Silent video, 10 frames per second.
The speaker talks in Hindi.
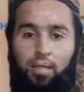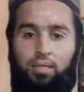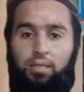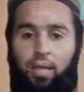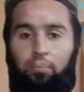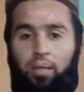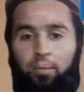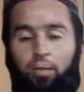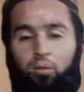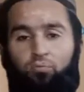अलग टाइमिंग है
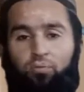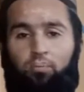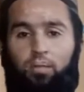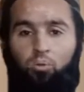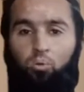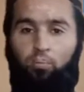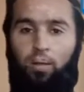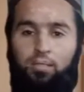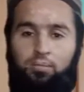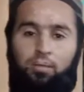मेल और फीमेल दोनों
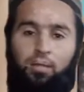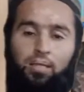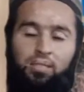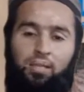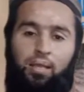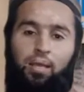पार्टिसिपेट कर सकते